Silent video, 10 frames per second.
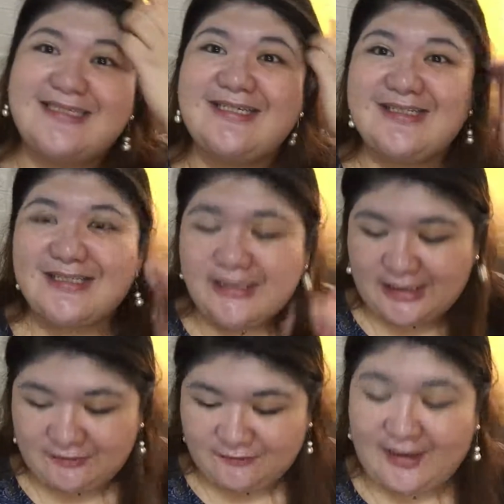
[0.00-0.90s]
You see the
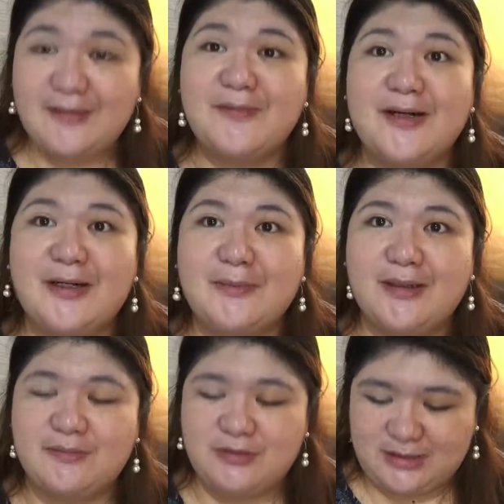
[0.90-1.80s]
effect mga
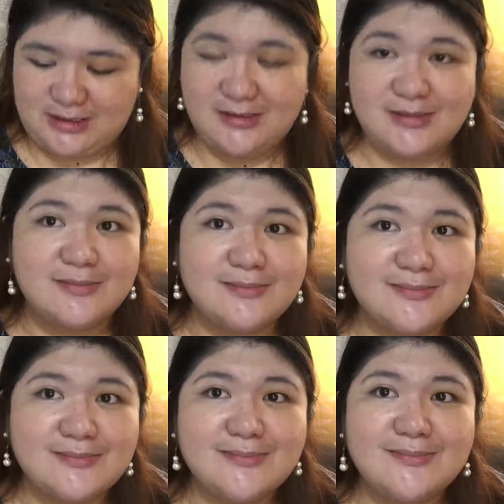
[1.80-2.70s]
kamamshis?
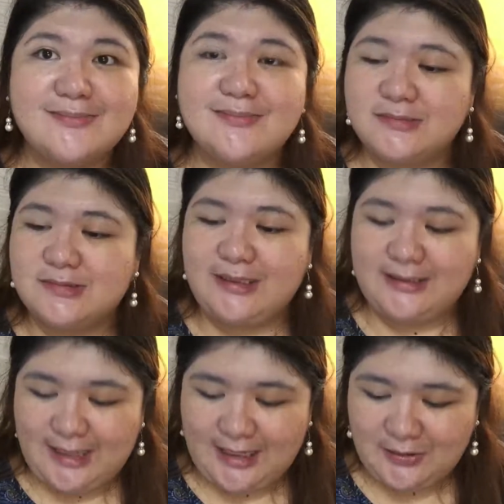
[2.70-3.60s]

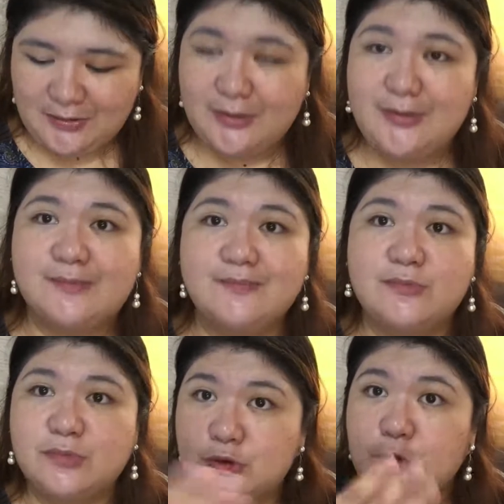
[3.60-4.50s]
ganda, no?
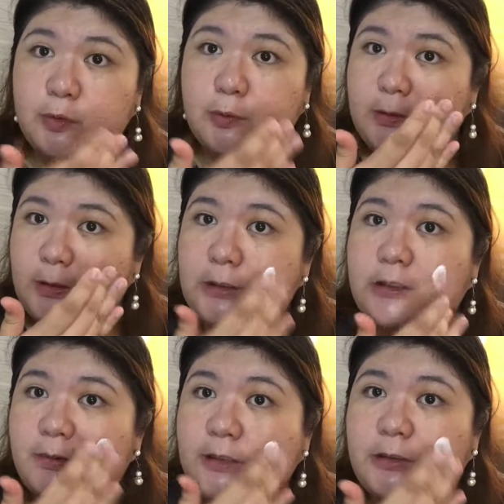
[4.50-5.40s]
So,
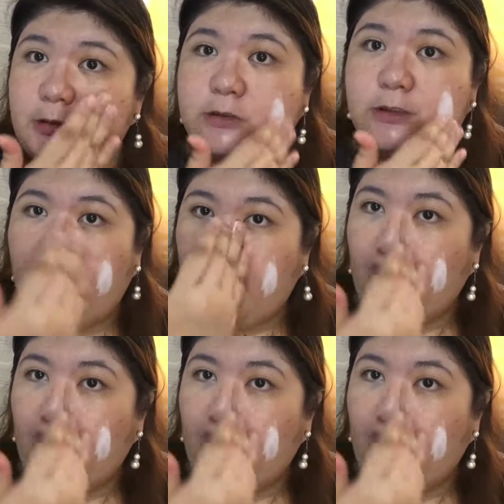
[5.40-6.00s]
lagyan naman natin yung isa.